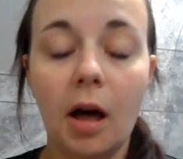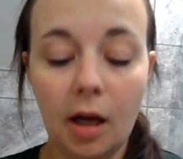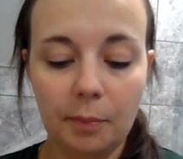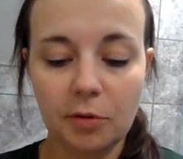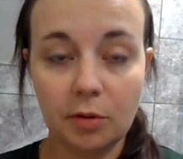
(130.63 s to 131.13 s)

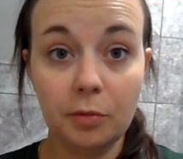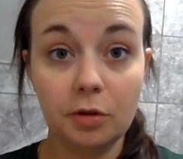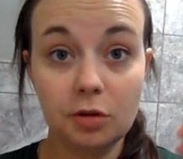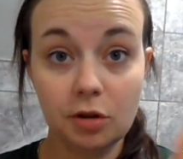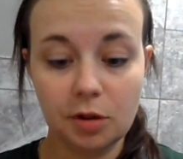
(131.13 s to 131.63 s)
A poszłam po
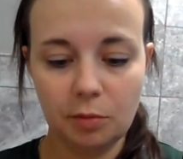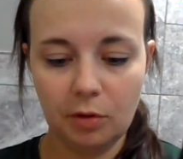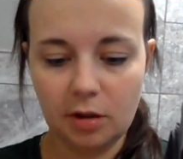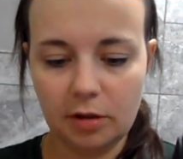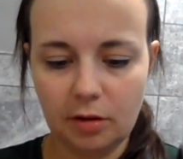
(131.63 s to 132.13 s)
nożyczki,
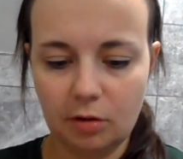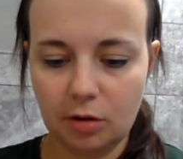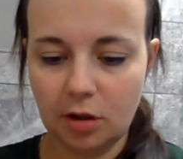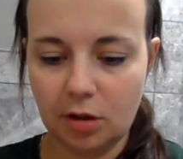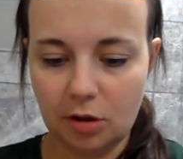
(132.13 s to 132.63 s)
bo je się
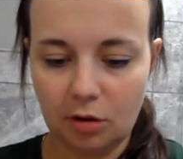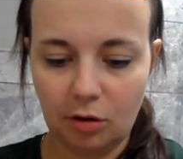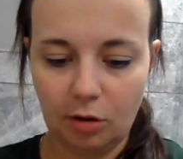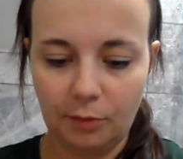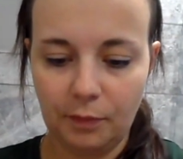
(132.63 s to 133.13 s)
troszkę
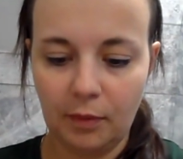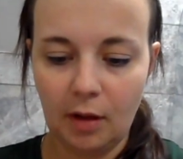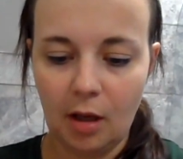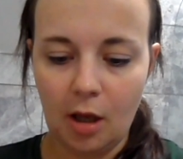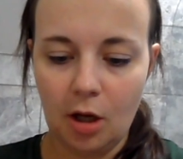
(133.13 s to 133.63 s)
ciężko,
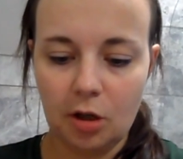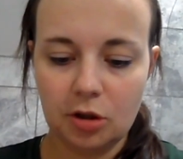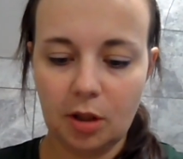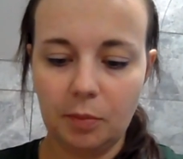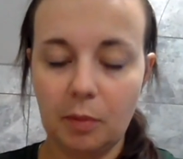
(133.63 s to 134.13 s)

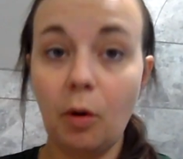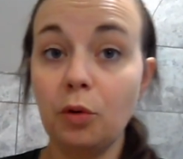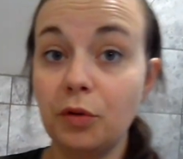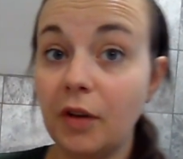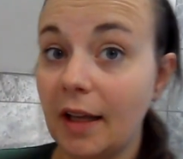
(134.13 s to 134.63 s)
że tak powiem,
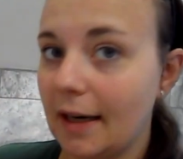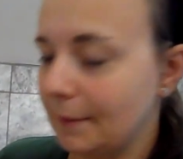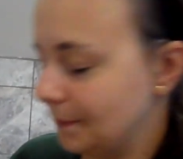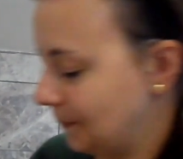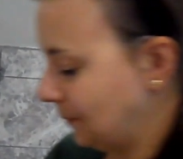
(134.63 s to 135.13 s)

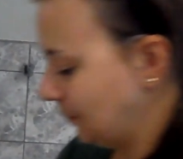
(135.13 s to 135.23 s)
otwiera.